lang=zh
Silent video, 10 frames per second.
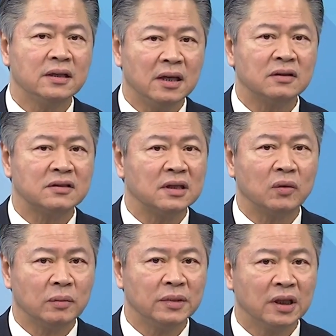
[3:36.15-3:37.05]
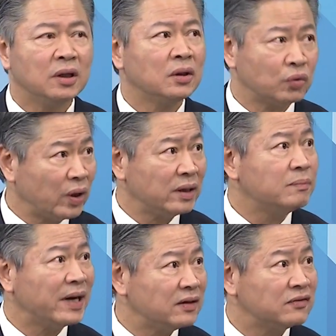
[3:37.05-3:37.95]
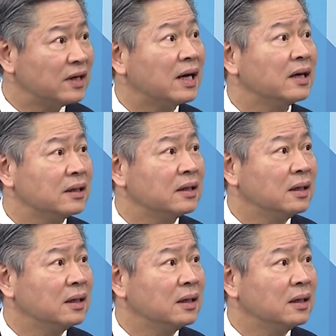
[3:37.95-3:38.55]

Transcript: 也要知道我们的短板在哪里。